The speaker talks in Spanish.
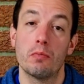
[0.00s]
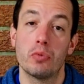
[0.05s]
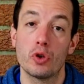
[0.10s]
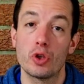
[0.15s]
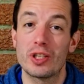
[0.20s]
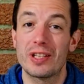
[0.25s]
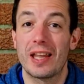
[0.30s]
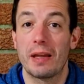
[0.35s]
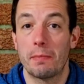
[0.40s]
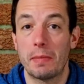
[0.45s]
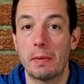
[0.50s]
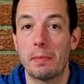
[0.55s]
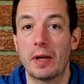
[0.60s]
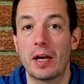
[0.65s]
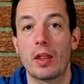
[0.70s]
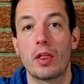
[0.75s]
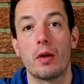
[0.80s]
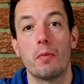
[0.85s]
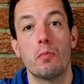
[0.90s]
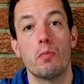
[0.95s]
pues que me
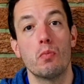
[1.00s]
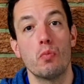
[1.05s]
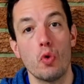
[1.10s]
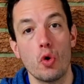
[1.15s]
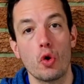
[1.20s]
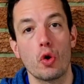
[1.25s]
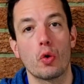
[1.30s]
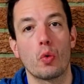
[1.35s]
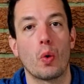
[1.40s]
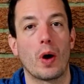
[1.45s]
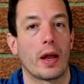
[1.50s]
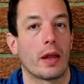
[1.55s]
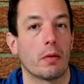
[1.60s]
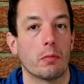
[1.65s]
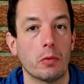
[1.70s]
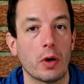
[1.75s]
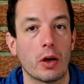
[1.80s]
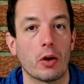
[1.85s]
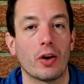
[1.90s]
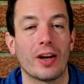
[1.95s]
parece muy guay.
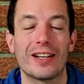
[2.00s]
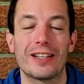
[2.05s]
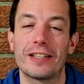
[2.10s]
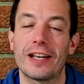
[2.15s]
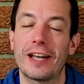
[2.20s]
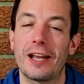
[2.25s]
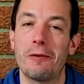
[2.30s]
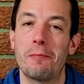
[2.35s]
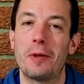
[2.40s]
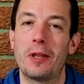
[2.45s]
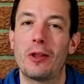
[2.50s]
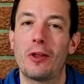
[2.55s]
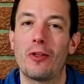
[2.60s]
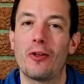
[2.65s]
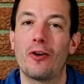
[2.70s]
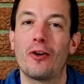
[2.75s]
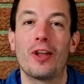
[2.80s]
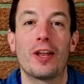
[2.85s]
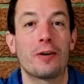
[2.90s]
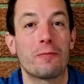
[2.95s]
Bueno, hasta aquí el vídeo
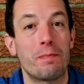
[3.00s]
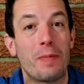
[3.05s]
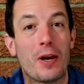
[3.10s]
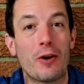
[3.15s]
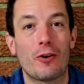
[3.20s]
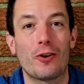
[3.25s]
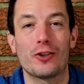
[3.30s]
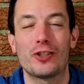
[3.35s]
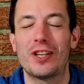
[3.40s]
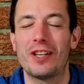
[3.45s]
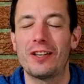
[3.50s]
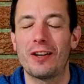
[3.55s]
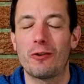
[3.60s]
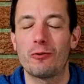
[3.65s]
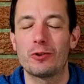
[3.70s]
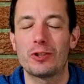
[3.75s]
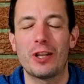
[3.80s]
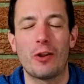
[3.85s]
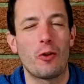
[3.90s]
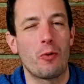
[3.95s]
de hoy. Espero que os haya
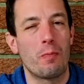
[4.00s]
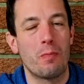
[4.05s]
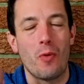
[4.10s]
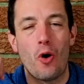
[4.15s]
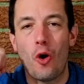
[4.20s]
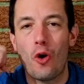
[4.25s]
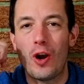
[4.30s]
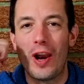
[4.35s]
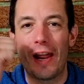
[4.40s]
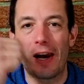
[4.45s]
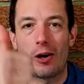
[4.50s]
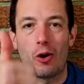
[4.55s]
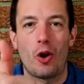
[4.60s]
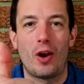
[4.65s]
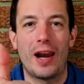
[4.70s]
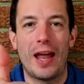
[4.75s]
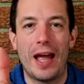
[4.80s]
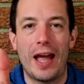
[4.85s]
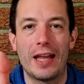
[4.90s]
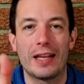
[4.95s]
gustado y
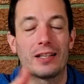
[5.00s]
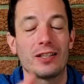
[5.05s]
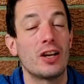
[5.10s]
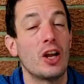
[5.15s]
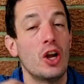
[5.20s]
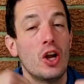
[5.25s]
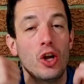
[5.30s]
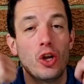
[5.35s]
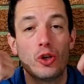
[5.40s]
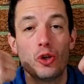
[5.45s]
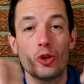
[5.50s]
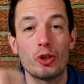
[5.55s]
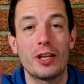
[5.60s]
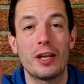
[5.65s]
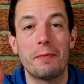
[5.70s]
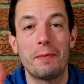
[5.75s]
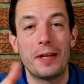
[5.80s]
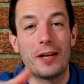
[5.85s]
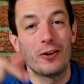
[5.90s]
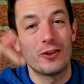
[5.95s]
molerlo likes,
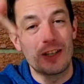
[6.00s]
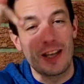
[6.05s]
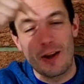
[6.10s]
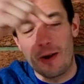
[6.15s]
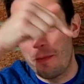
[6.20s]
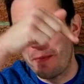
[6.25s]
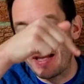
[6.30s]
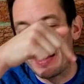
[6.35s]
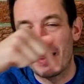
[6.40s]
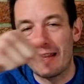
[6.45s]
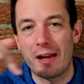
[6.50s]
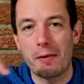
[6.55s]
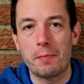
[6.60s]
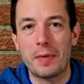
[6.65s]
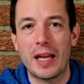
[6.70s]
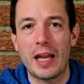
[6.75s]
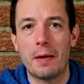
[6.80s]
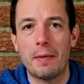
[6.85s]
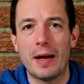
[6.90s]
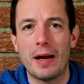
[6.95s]
suscribiros y
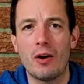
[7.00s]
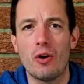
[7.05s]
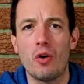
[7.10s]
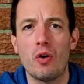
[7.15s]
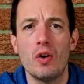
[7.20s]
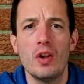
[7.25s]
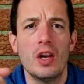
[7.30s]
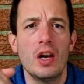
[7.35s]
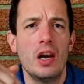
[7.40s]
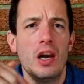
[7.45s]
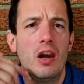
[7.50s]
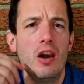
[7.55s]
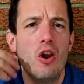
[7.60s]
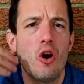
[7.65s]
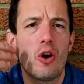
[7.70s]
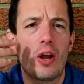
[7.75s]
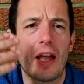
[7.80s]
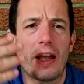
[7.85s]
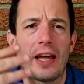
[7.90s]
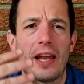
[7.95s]
comentarme ahí abajo
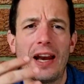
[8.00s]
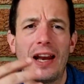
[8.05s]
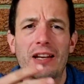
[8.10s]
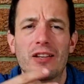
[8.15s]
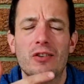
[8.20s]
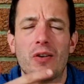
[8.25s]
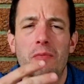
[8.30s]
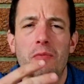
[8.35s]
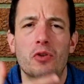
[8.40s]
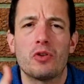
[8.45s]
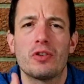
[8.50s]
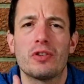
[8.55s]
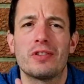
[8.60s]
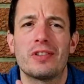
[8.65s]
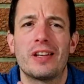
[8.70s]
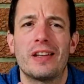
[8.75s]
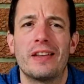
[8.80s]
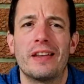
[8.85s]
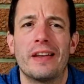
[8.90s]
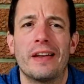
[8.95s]
lo que queráis, como
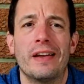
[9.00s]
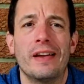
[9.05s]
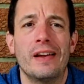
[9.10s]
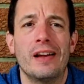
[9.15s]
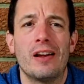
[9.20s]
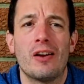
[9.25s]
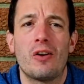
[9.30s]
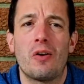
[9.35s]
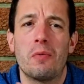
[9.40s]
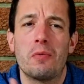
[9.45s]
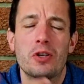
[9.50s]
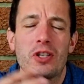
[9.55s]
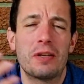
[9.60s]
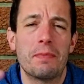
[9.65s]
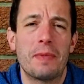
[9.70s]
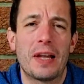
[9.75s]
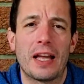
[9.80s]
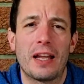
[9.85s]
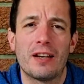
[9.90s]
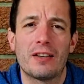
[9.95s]
si, como
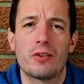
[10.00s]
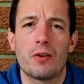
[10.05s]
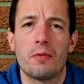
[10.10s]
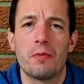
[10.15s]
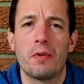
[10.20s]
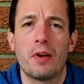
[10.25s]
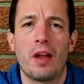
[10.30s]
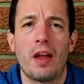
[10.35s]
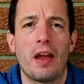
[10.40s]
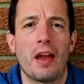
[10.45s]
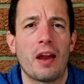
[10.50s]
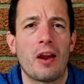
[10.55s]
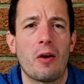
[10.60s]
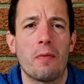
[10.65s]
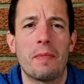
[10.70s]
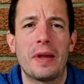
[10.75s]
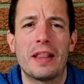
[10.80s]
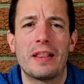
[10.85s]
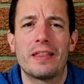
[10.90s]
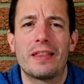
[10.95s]
si me queréis eh,
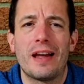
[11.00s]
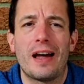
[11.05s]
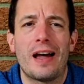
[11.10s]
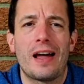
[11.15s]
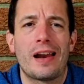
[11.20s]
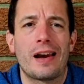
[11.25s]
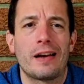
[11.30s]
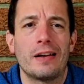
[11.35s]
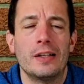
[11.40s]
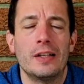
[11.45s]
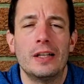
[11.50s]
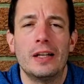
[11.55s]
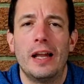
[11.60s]
comentar,